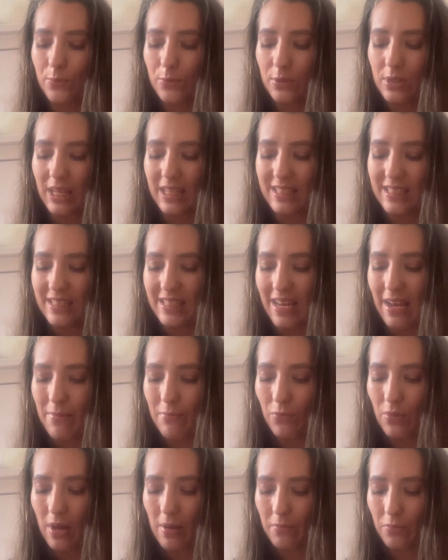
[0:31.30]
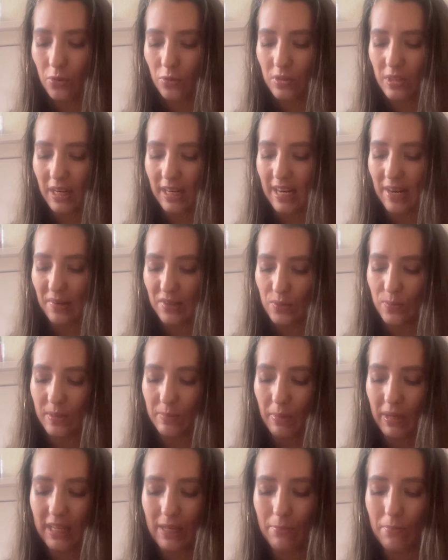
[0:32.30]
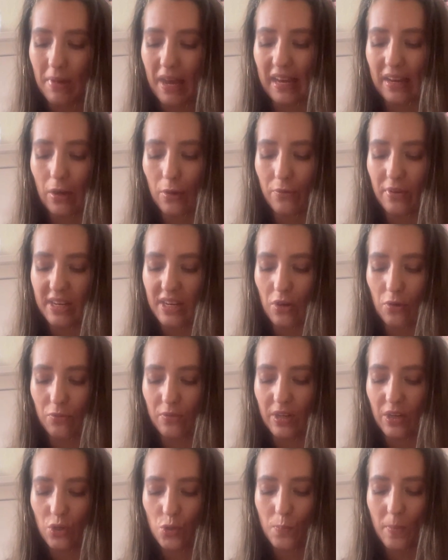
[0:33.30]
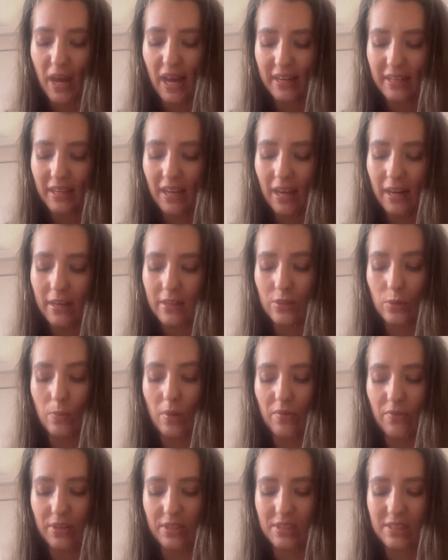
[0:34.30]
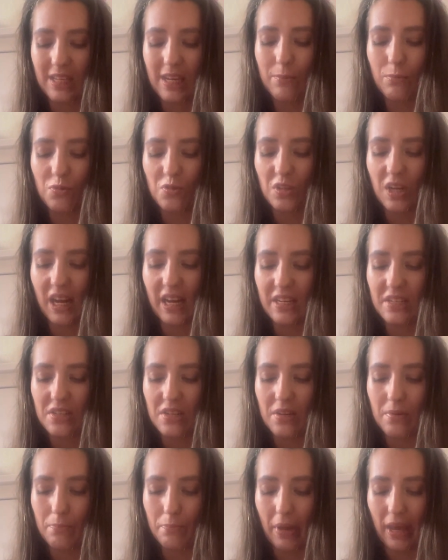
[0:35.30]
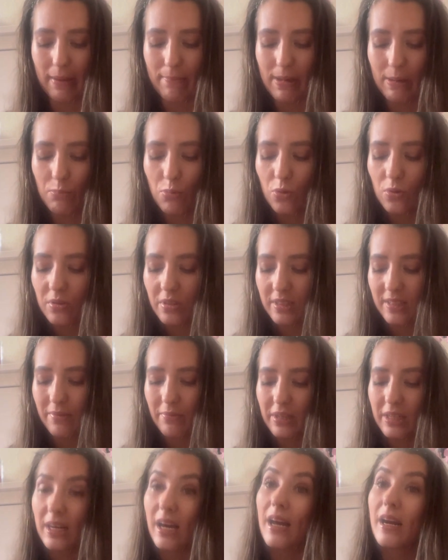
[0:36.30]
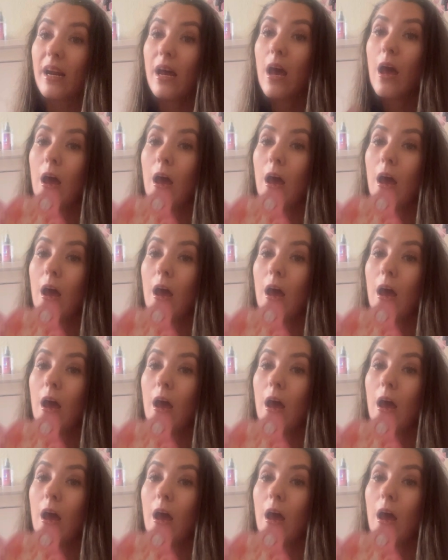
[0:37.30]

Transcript: ja die DM-App runtergeladen, dass man bei jedem Einkauf halt auch wieder sparen kann, also bei fast jedem und halt ähm, Payback-Punkte sammeln kann